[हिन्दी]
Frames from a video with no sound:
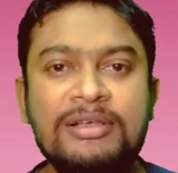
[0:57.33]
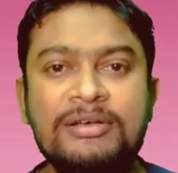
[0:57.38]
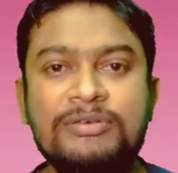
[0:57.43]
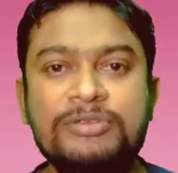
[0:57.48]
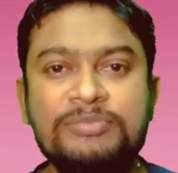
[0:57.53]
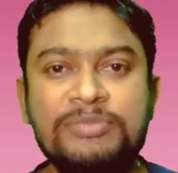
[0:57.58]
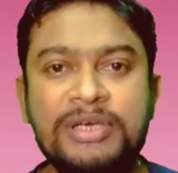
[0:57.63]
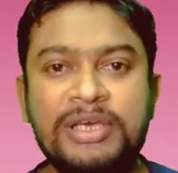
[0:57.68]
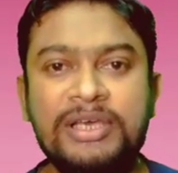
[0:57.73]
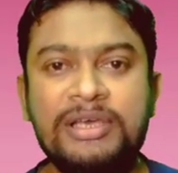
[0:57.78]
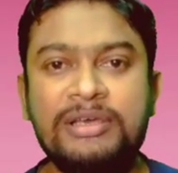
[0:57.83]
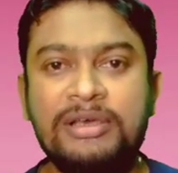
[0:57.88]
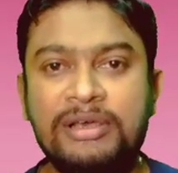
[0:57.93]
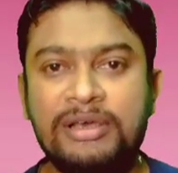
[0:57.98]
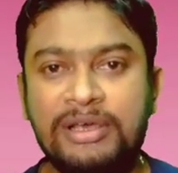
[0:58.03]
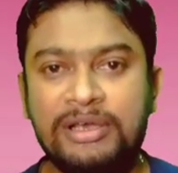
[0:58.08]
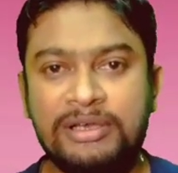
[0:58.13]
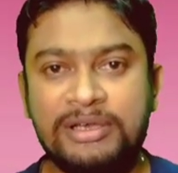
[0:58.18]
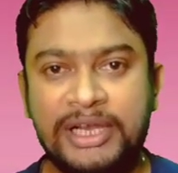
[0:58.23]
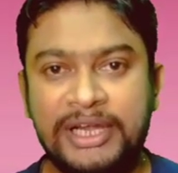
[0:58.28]
उसमें
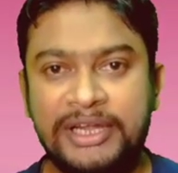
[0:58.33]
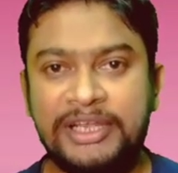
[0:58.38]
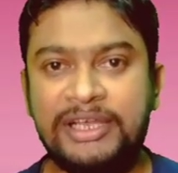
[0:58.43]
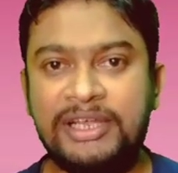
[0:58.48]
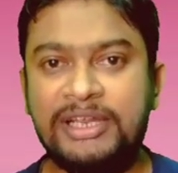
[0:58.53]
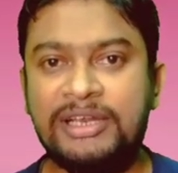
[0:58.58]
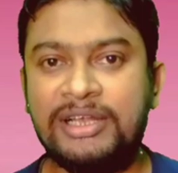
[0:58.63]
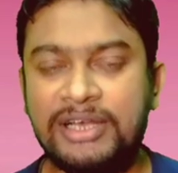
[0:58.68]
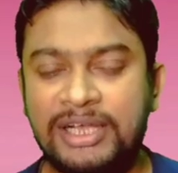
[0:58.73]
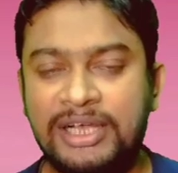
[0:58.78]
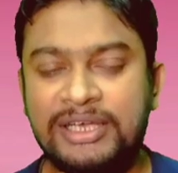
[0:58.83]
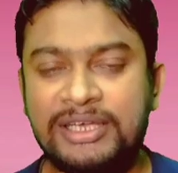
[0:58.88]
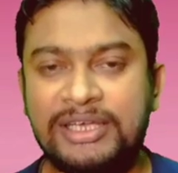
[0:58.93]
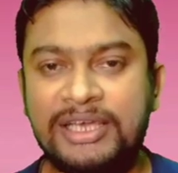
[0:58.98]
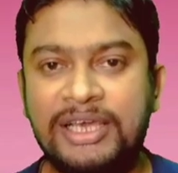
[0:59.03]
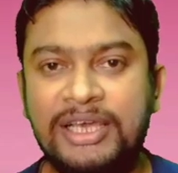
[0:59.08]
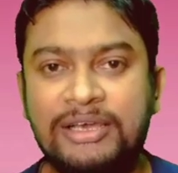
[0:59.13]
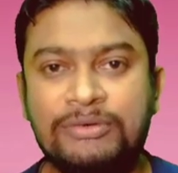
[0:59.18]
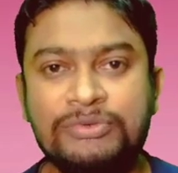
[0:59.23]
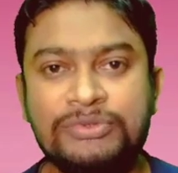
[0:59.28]
कैटेगरी रखा गया
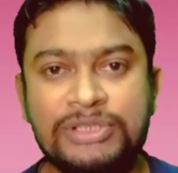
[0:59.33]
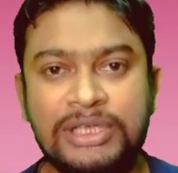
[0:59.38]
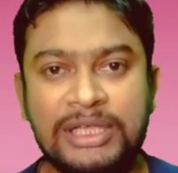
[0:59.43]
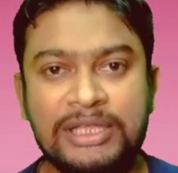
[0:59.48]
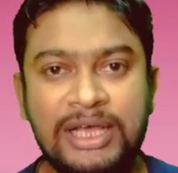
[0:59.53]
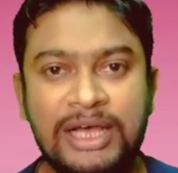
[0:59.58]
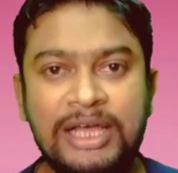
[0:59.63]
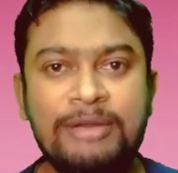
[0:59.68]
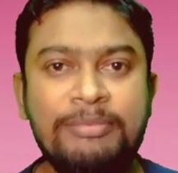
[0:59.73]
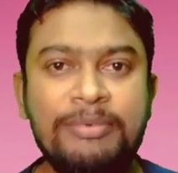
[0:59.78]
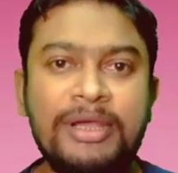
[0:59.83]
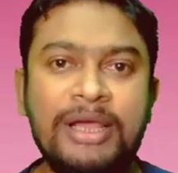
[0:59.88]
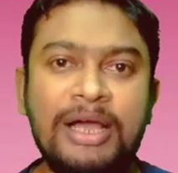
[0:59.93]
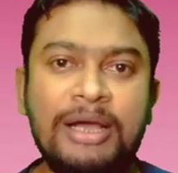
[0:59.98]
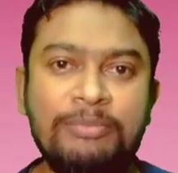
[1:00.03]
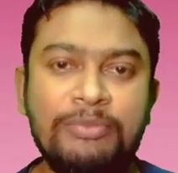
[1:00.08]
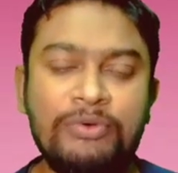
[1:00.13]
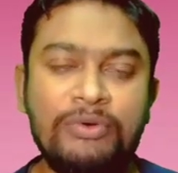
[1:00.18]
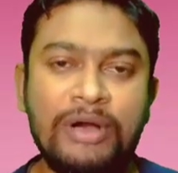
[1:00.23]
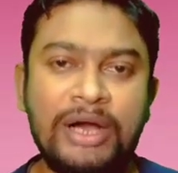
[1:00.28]
है उस आधार पर
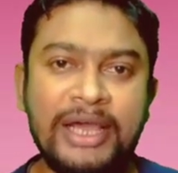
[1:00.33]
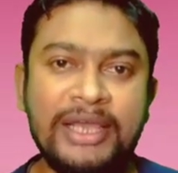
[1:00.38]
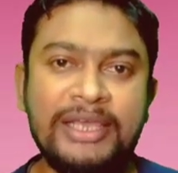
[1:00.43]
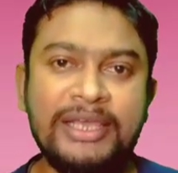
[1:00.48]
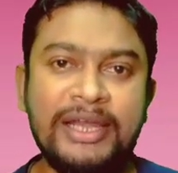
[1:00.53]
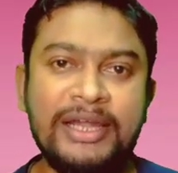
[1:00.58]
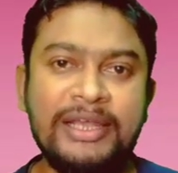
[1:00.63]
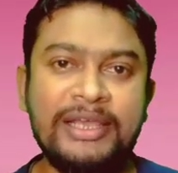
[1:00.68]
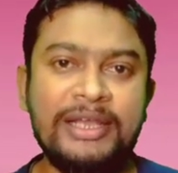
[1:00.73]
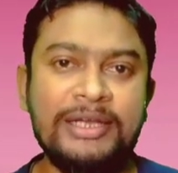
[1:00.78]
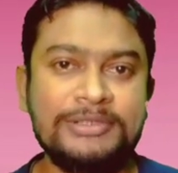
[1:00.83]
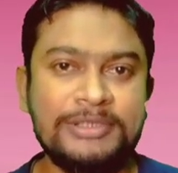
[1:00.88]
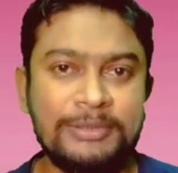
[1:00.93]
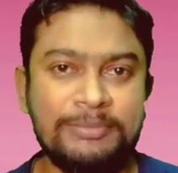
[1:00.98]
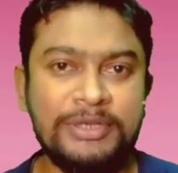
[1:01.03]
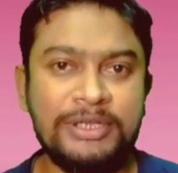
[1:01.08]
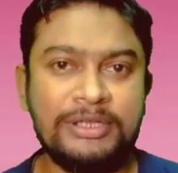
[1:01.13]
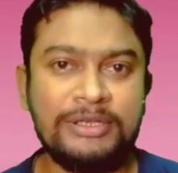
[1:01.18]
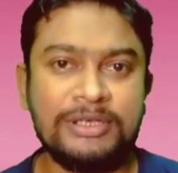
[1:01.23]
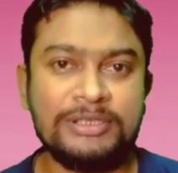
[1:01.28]
आपको आई हैंडीकेट
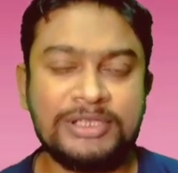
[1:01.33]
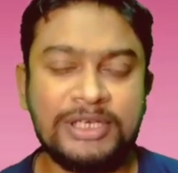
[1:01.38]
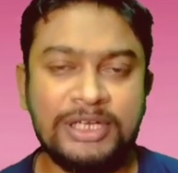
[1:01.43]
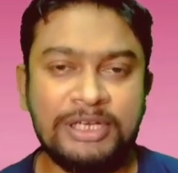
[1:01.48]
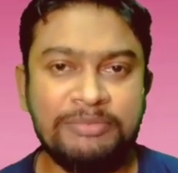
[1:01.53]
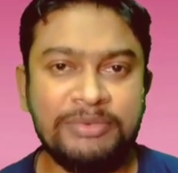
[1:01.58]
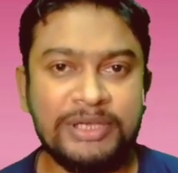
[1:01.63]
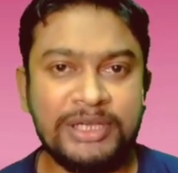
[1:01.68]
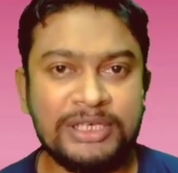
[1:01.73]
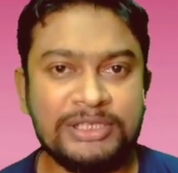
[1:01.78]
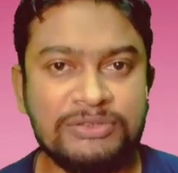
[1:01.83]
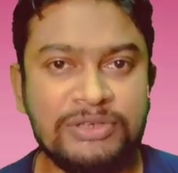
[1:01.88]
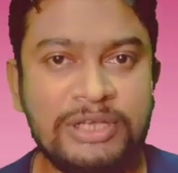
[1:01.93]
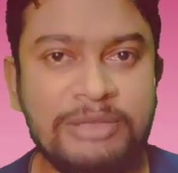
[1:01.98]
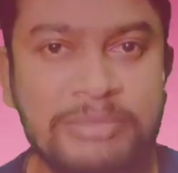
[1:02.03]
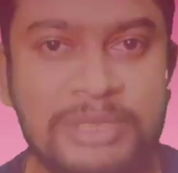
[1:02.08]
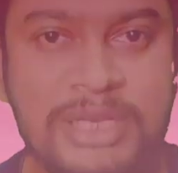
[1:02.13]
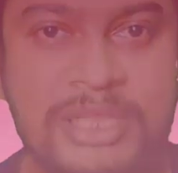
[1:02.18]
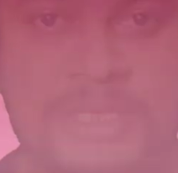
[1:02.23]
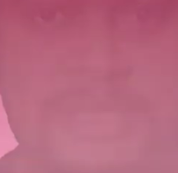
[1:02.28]
सर्टिफिकेट जो है
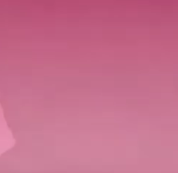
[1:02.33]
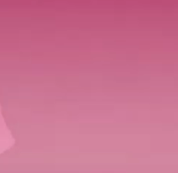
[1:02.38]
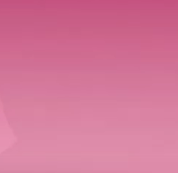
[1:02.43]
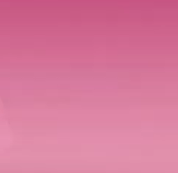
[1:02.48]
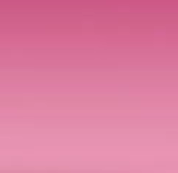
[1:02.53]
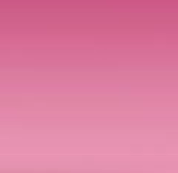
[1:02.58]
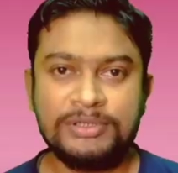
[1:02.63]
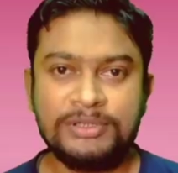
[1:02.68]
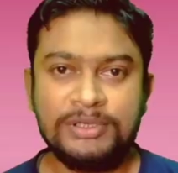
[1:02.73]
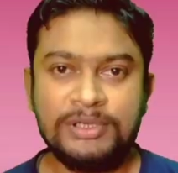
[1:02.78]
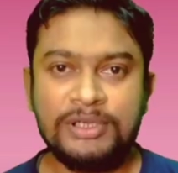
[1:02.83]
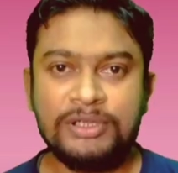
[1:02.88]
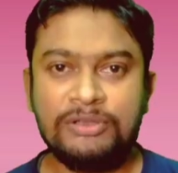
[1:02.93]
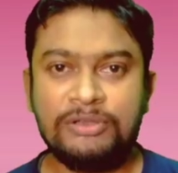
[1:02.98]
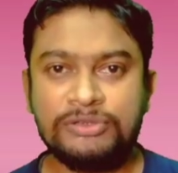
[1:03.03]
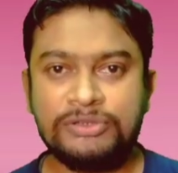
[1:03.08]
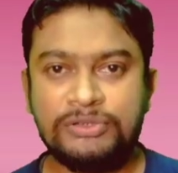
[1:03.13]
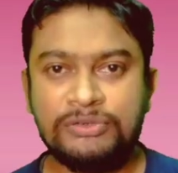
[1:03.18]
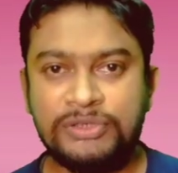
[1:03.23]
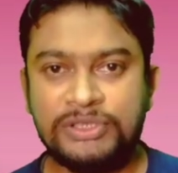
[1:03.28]
मिलेगा
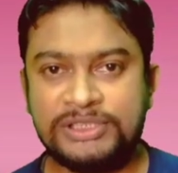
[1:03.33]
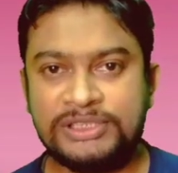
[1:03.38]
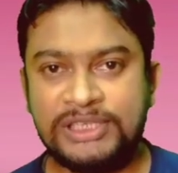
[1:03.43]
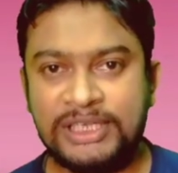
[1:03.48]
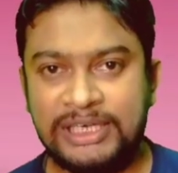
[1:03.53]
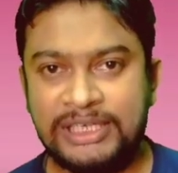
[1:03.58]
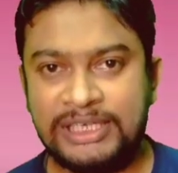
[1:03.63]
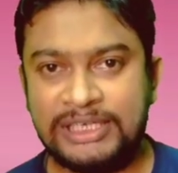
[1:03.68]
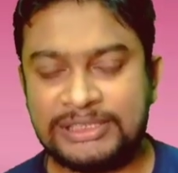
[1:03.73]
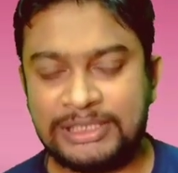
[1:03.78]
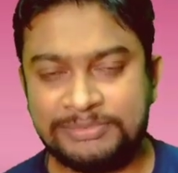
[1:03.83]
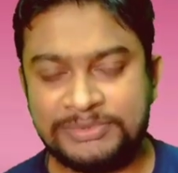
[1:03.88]
दोस्तों इसके लिए